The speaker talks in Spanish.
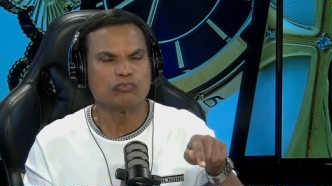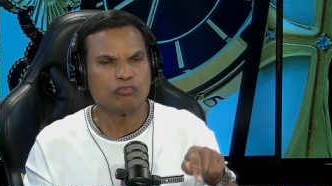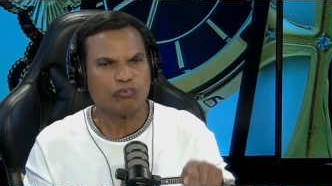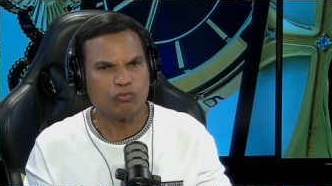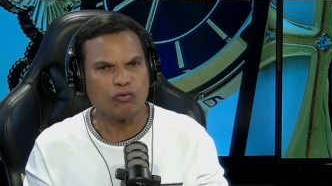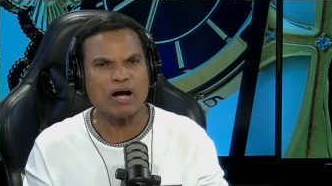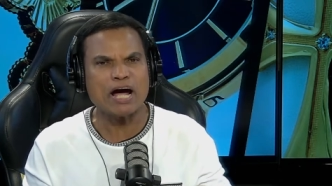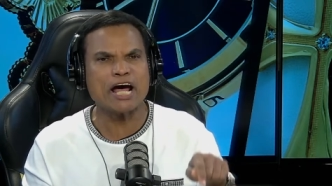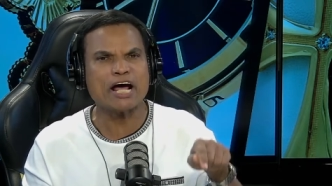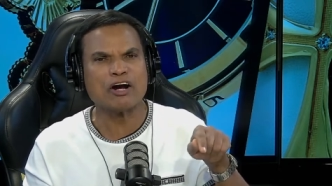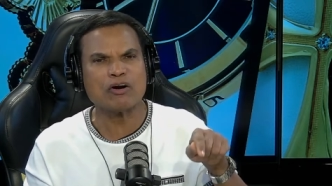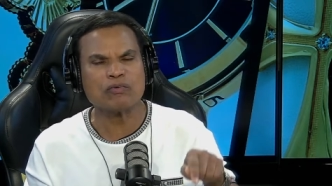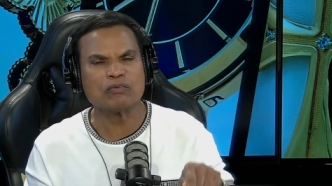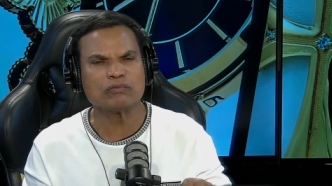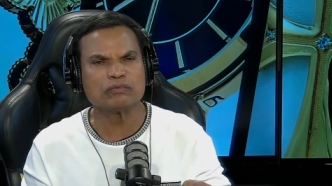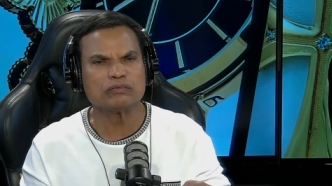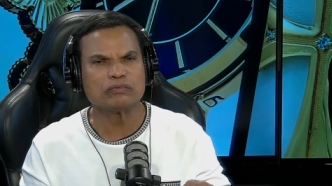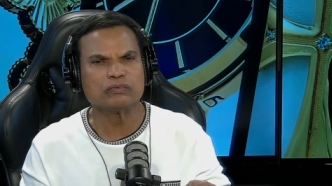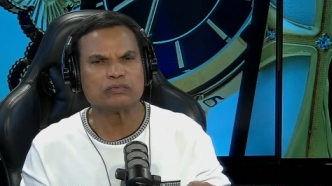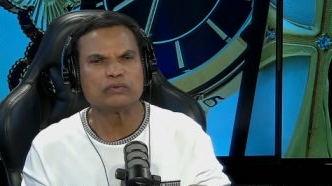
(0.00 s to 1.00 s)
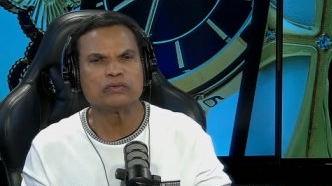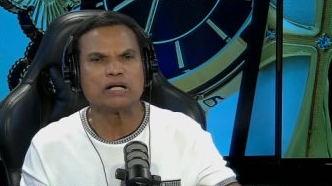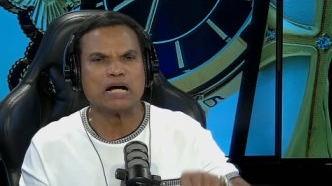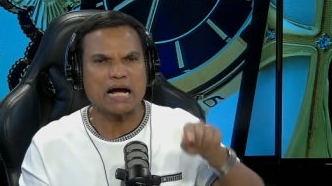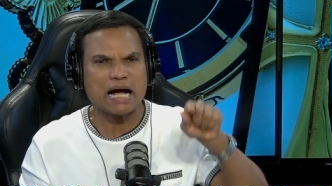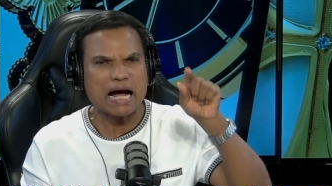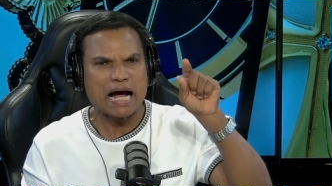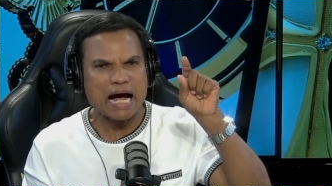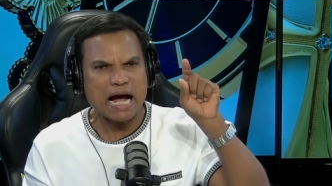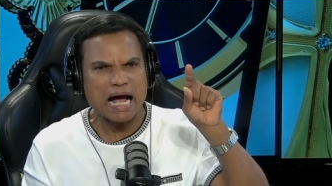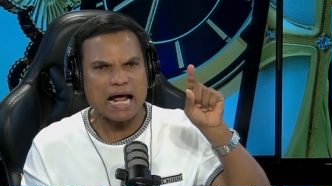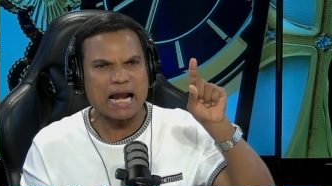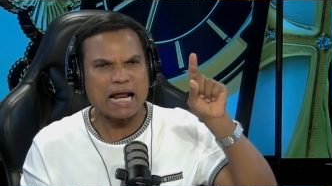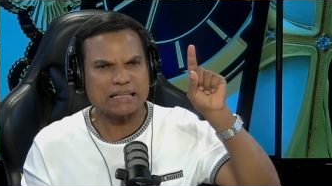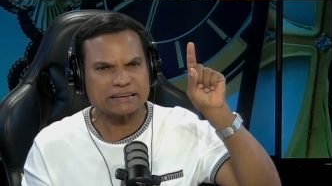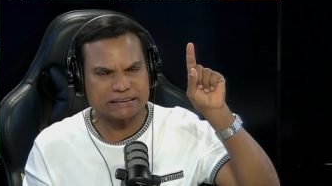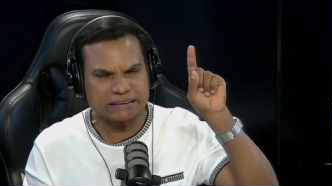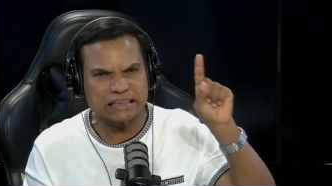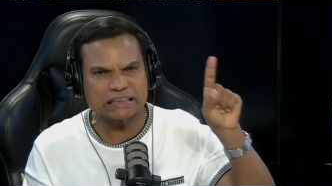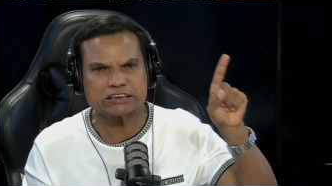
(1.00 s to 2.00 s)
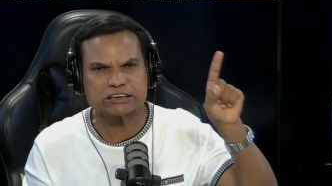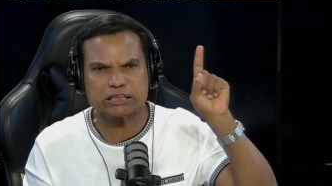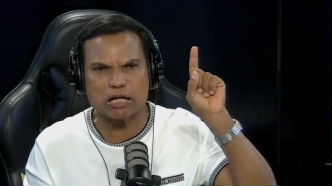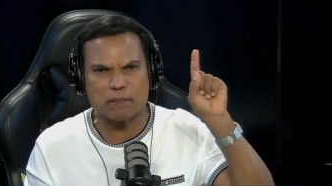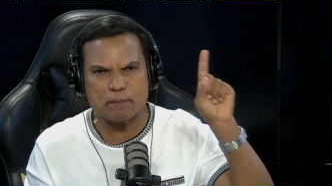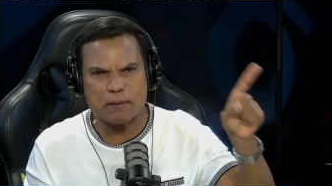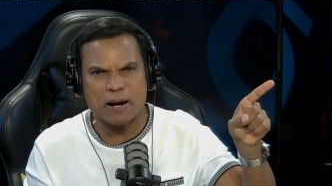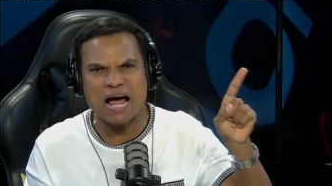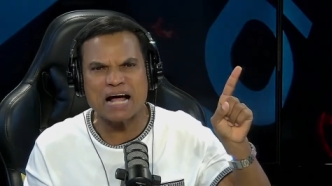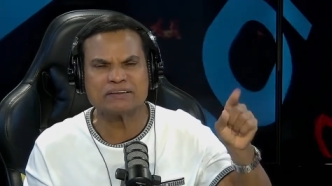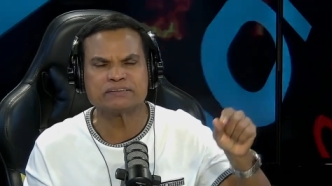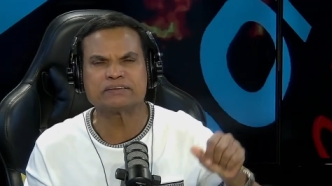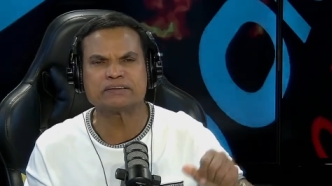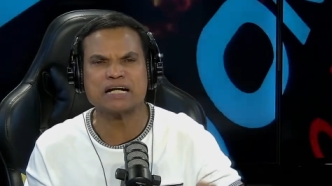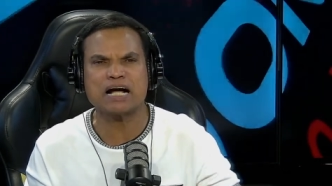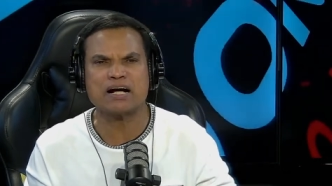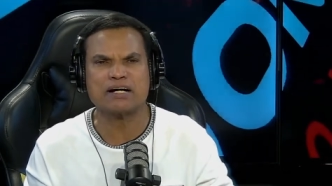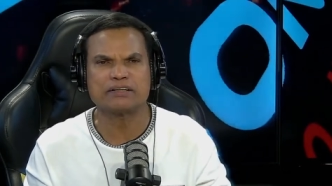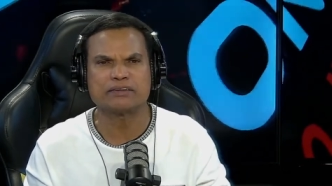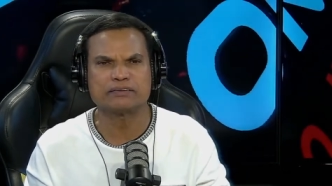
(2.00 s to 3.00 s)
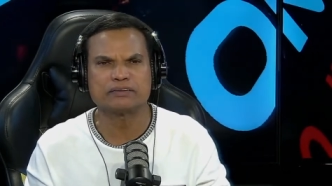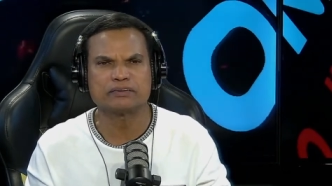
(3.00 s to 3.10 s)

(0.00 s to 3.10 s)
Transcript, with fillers: fueron a la sexta planta